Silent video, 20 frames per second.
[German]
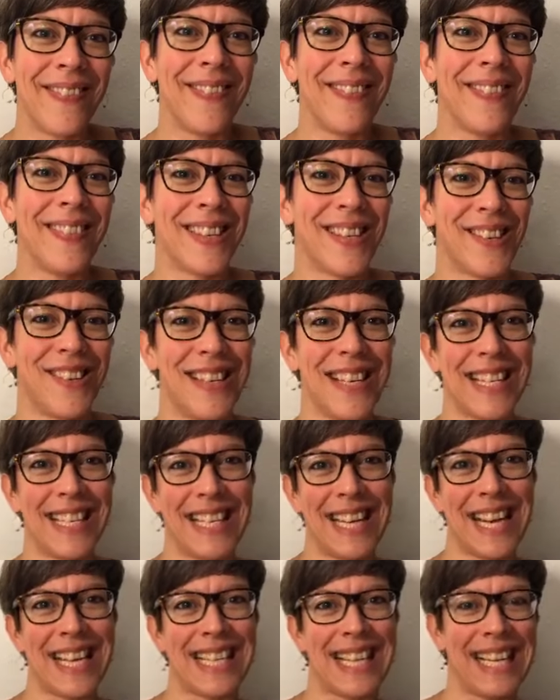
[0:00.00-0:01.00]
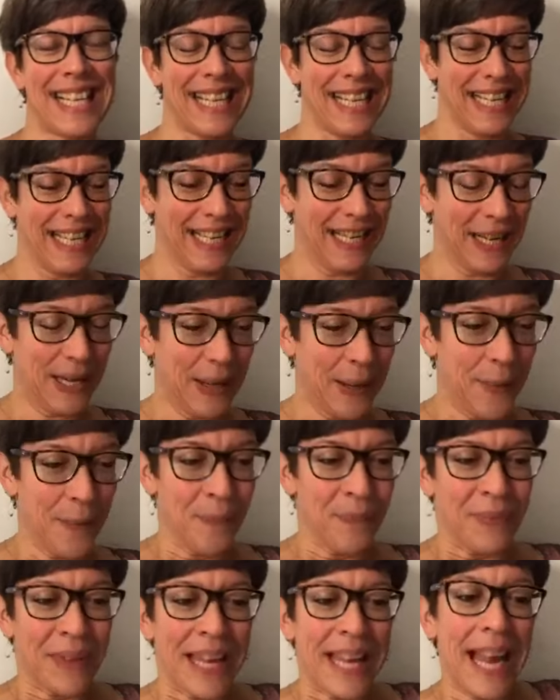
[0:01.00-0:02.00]
Schön, dass ihr da seid.
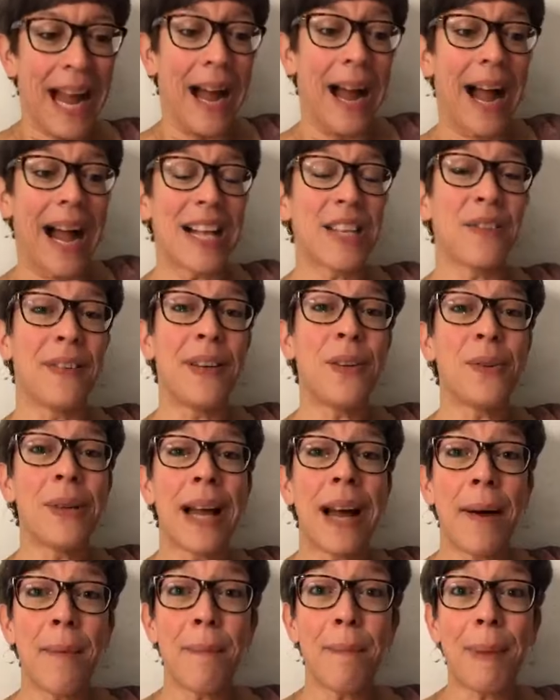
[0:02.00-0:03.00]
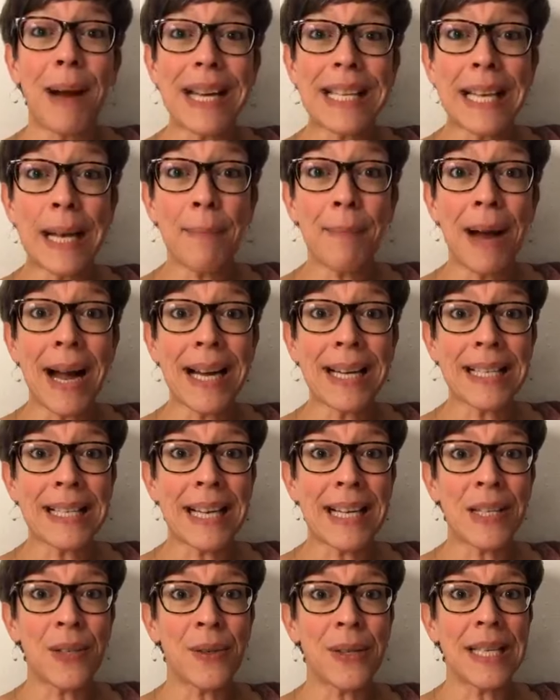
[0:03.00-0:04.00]
Ja, also wenn du dabei sein magst,
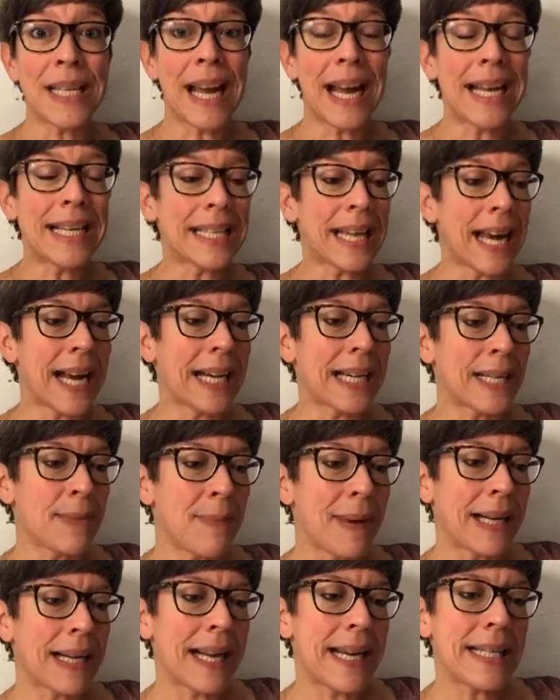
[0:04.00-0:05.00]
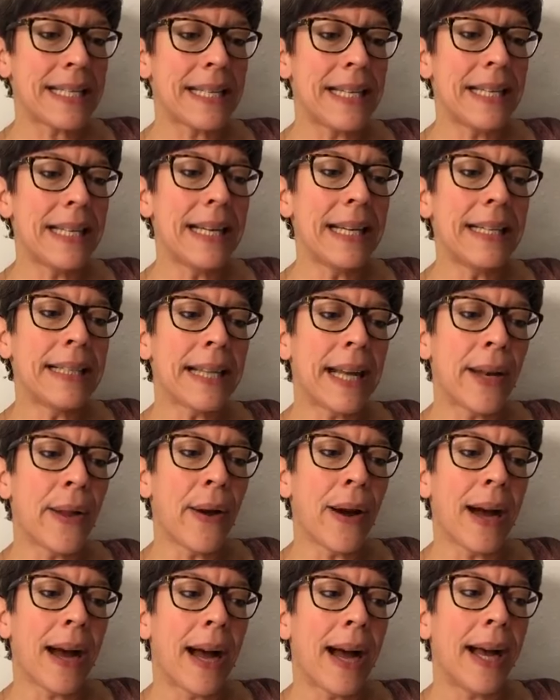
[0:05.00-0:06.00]
kannst du dich eintragen. Ich mache gleich den Link da
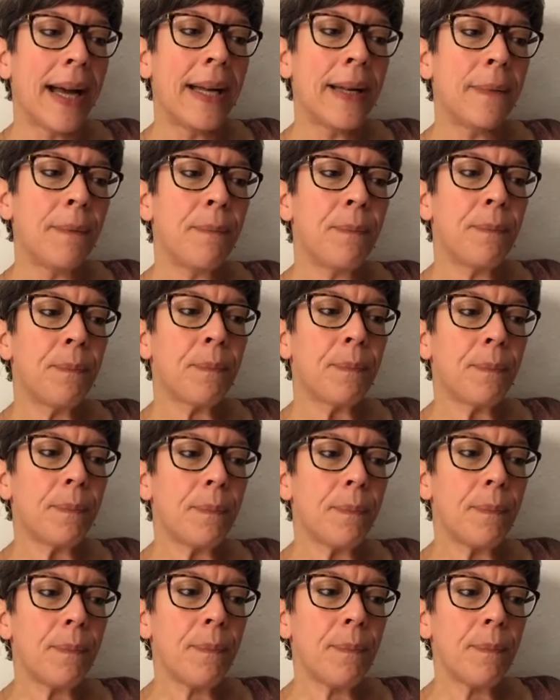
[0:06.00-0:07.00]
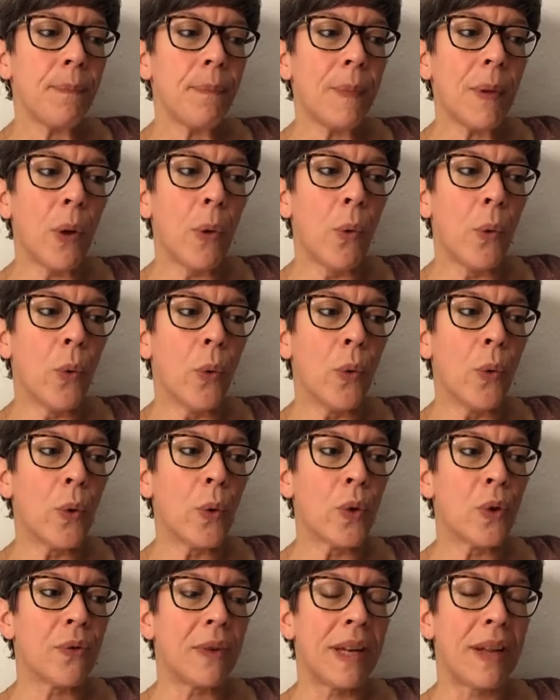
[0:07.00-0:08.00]
noch rein.
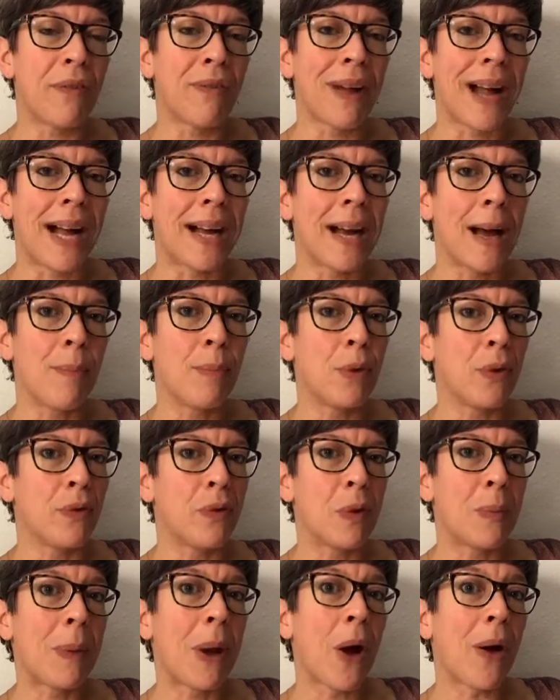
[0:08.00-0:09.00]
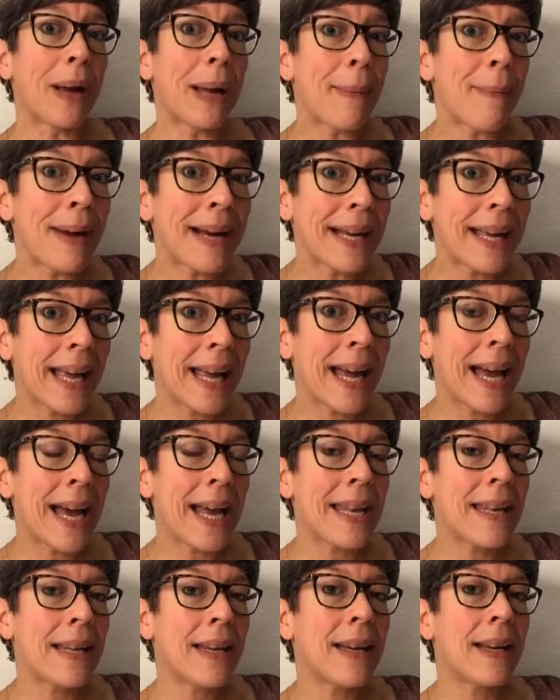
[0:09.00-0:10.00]
Und wenn ihr Fragen habt, dürft ihr mir auch immer
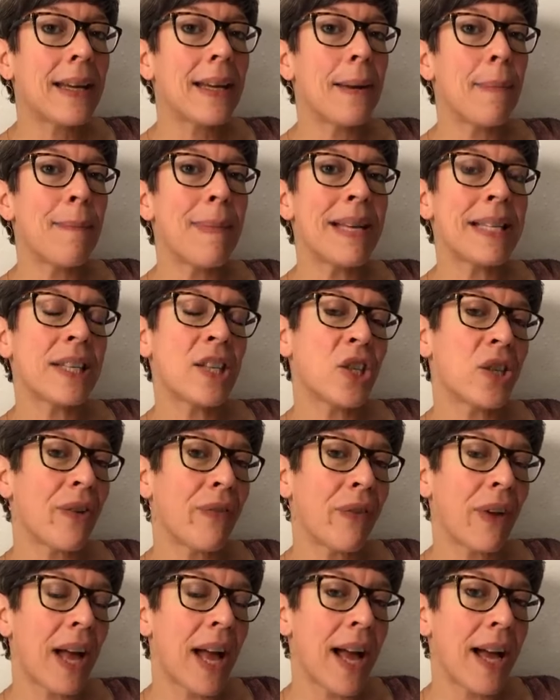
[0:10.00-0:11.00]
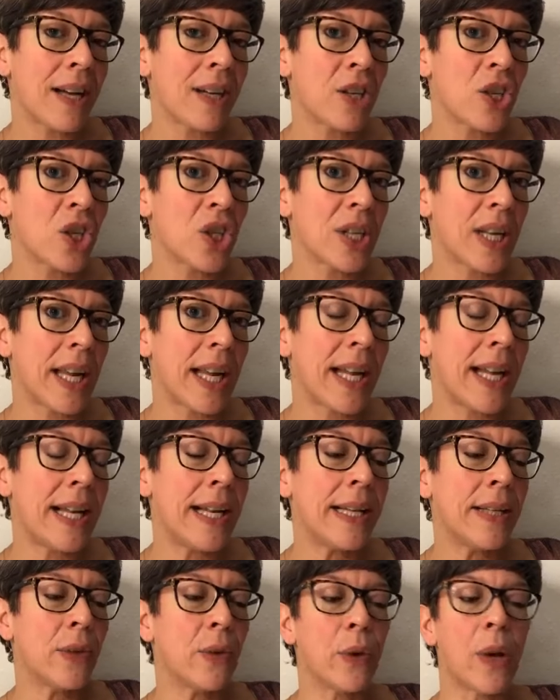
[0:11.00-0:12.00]
gerne im Messenger Fragen
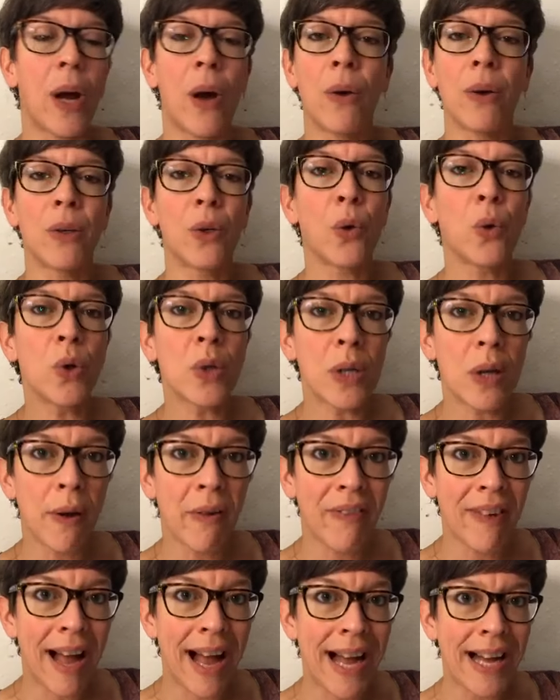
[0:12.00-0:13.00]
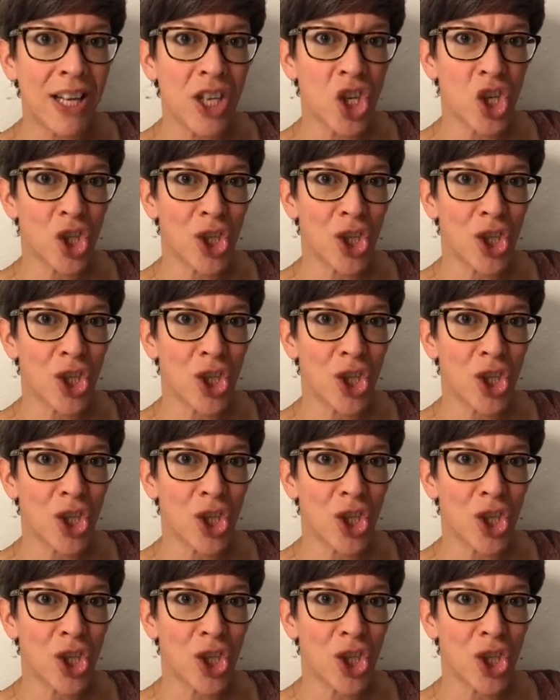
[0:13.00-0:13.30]
stellen oder auch drunter Fragen